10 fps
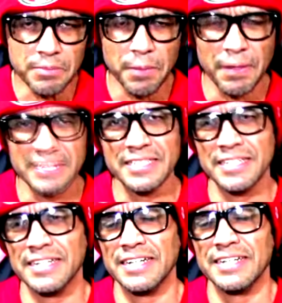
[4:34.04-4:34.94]
y me
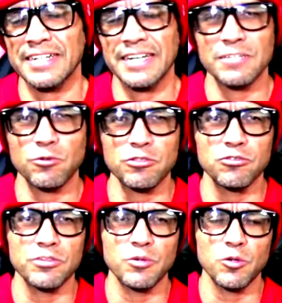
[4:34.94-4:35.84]
parece que, que, la
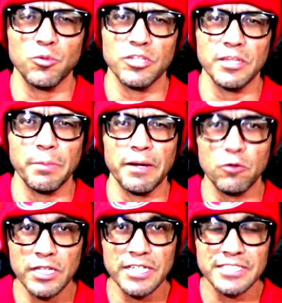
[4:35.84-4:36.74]
actuación de Brock Purdy da
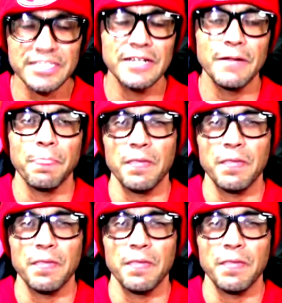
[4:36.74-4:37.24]
para un 10.